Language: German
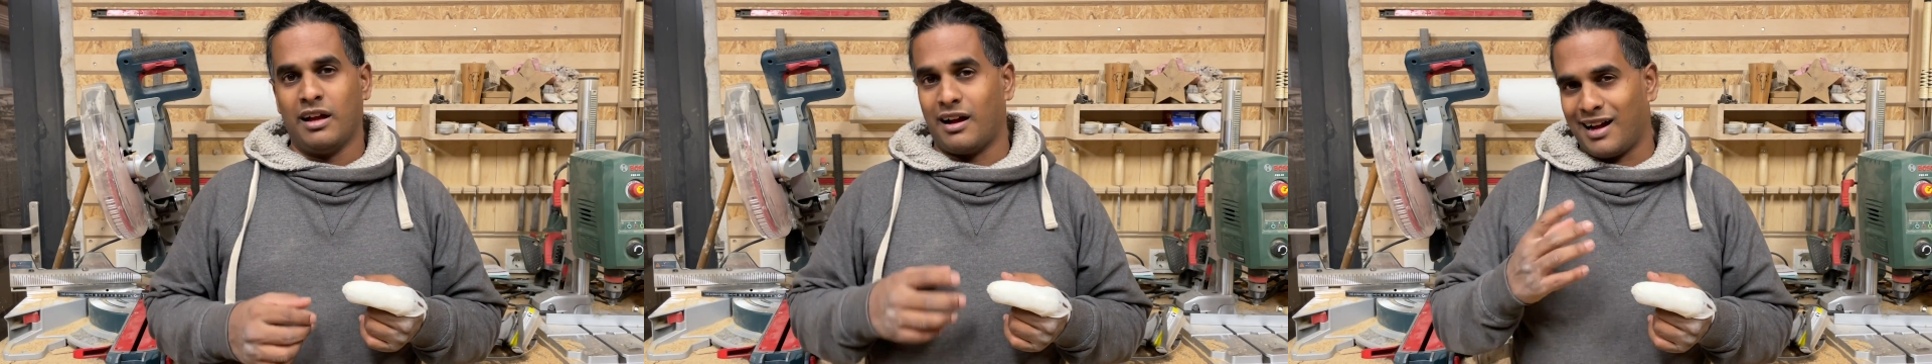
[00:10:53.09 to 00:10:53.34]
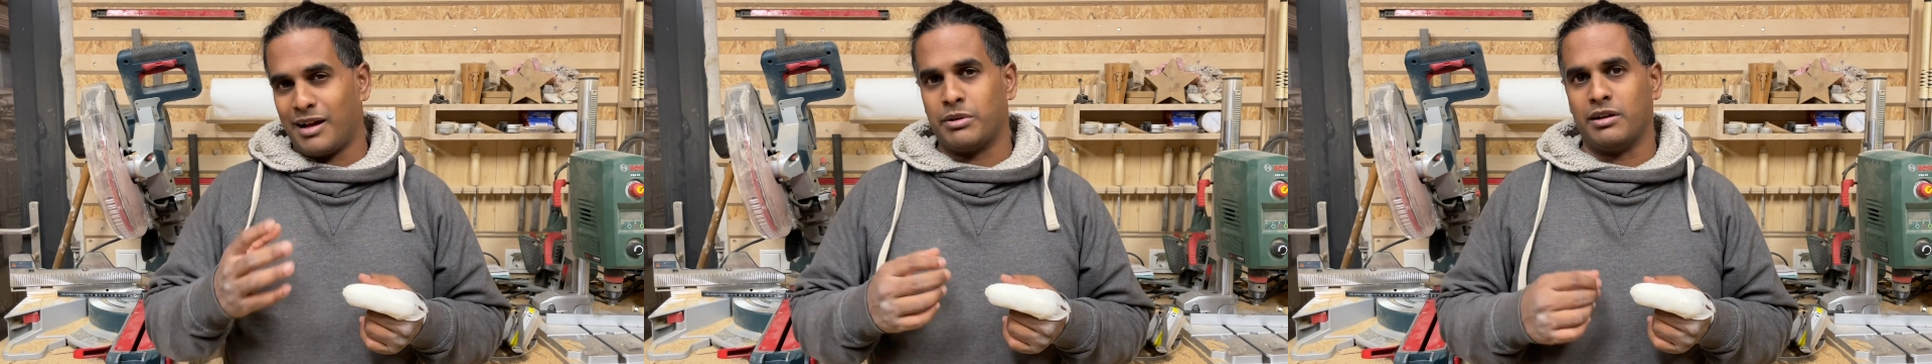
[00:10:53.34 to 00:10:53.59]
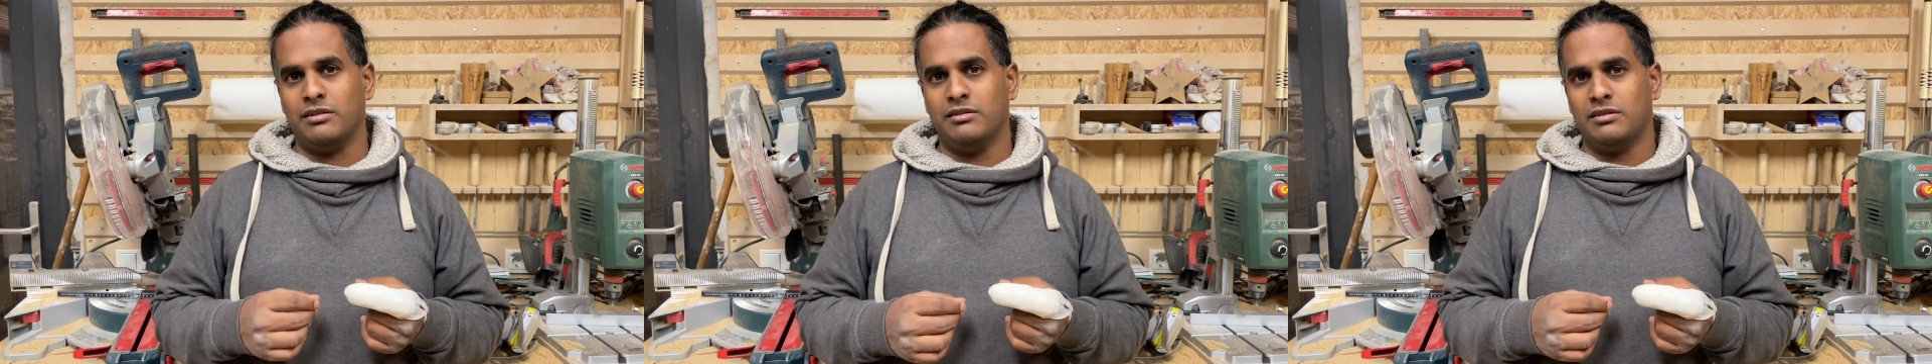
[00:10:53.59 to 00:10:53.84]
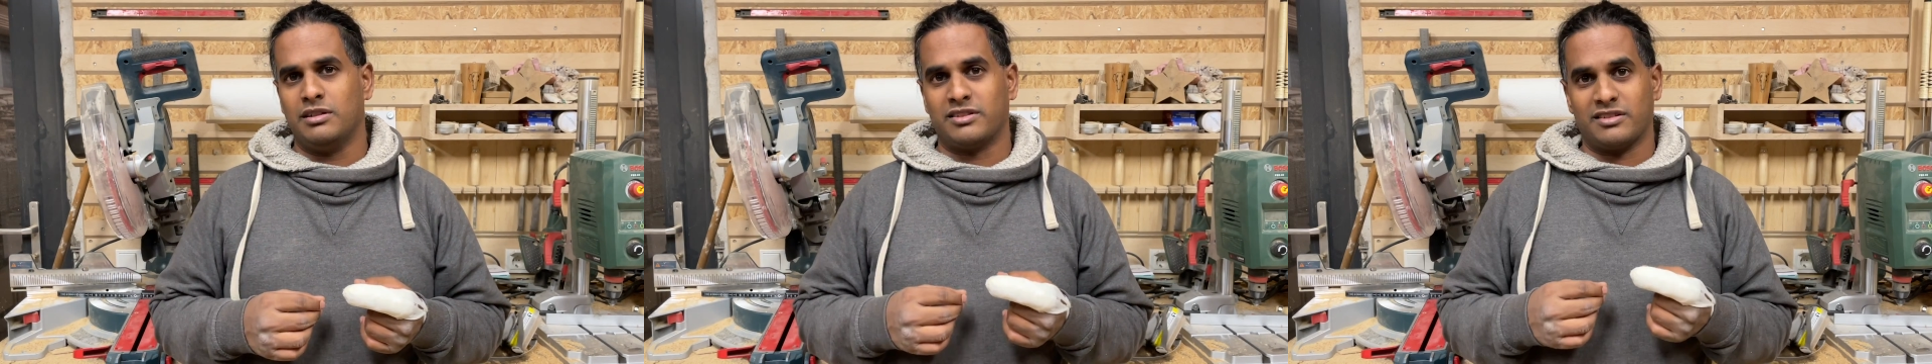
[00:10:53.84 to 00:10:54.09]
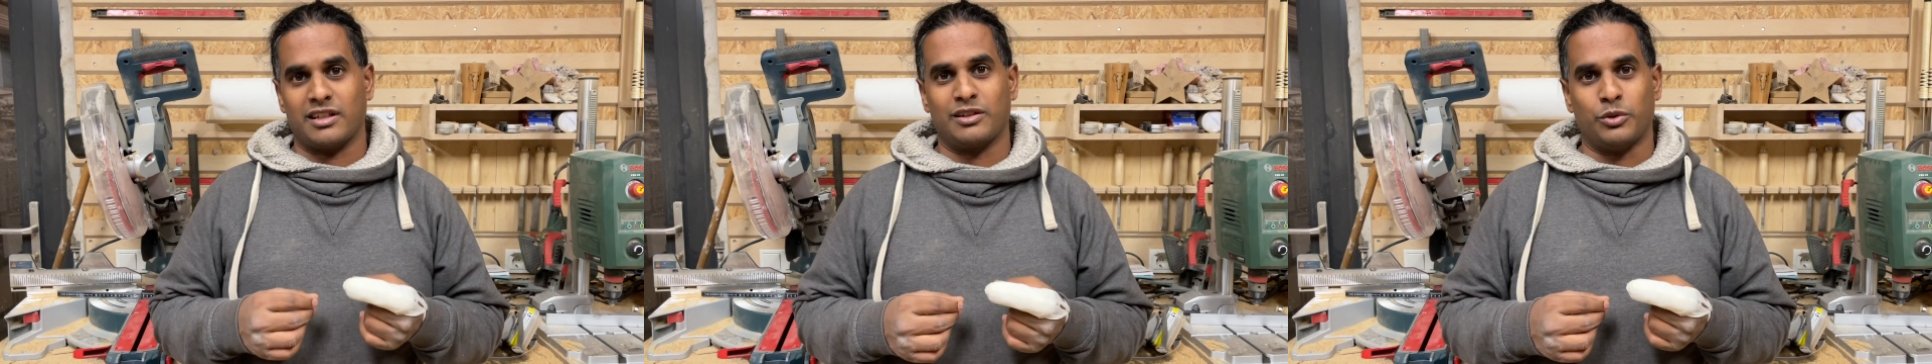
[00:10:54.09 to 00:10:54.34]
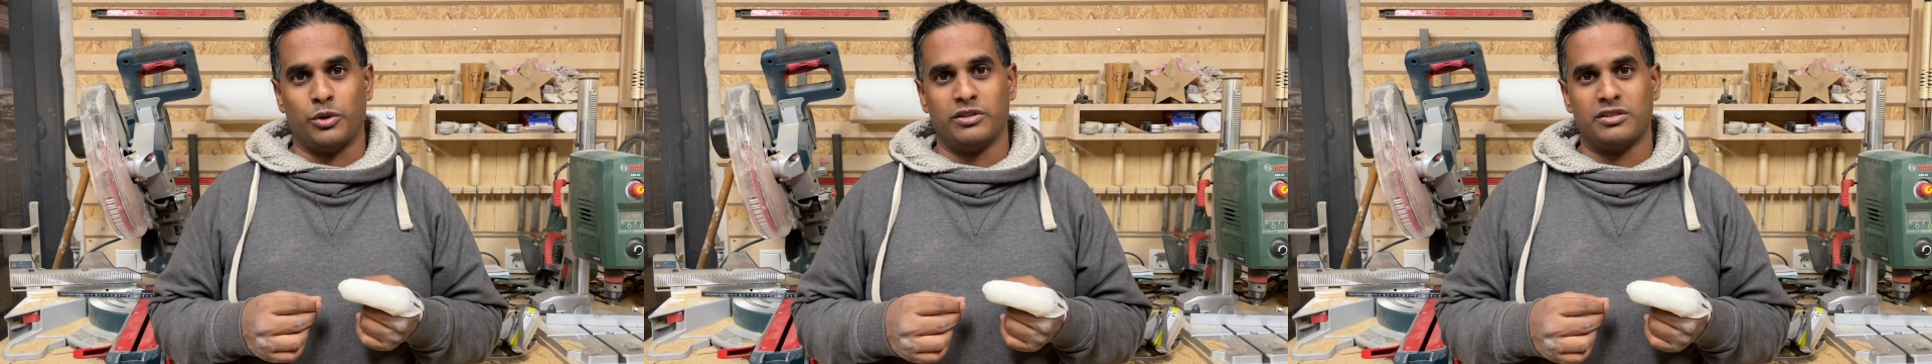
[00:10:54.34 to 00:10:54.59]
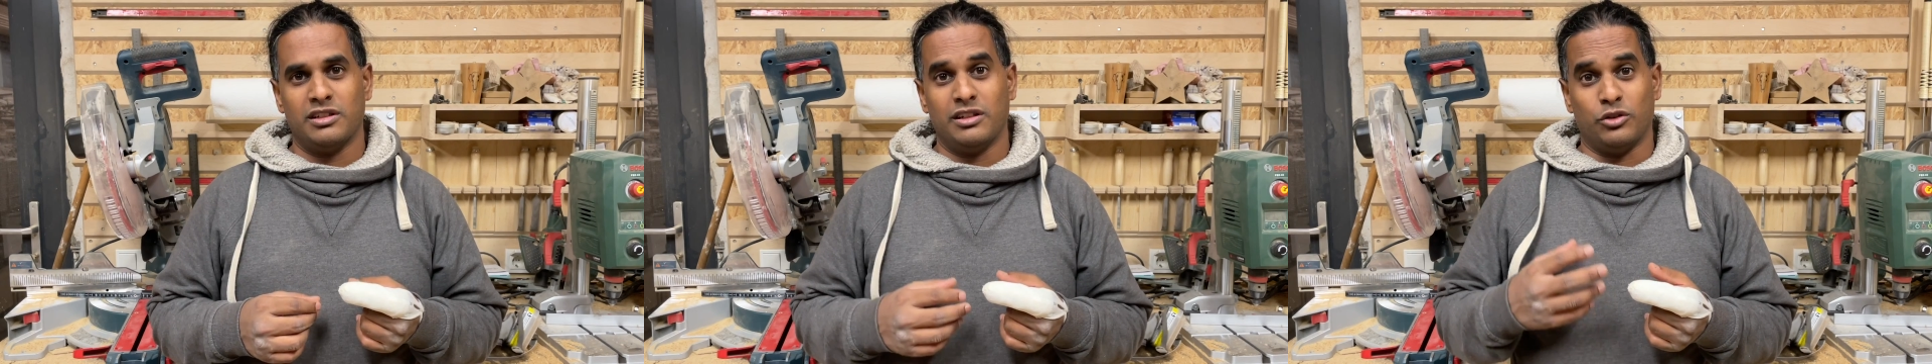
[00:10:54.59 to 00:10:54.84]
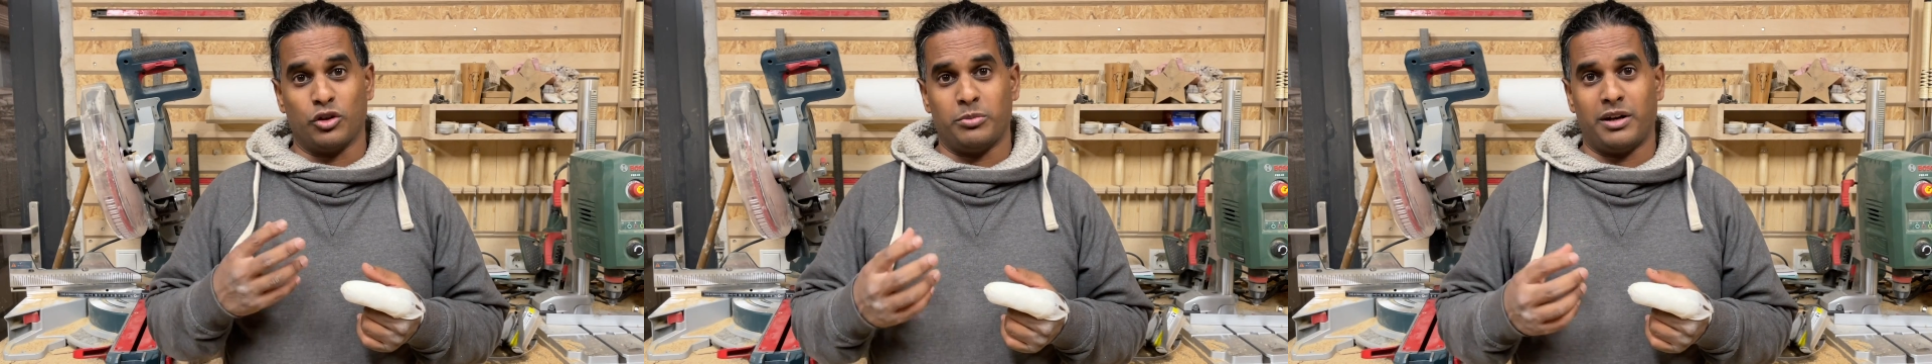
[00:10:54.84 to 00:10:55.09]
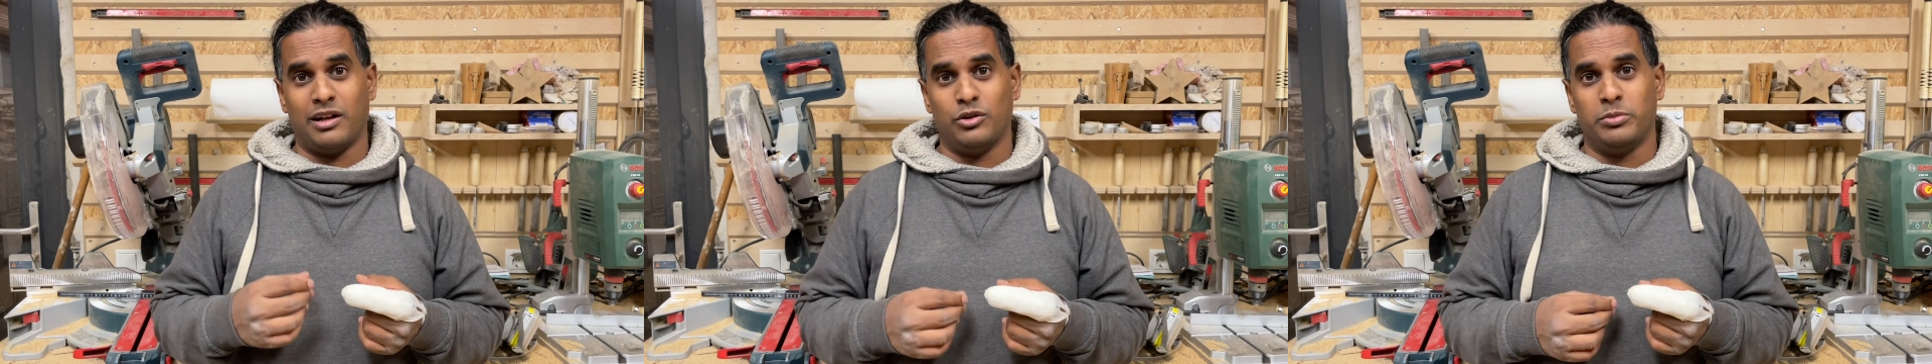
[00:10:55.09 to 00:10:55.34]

aber es ist ein Grund, nochmal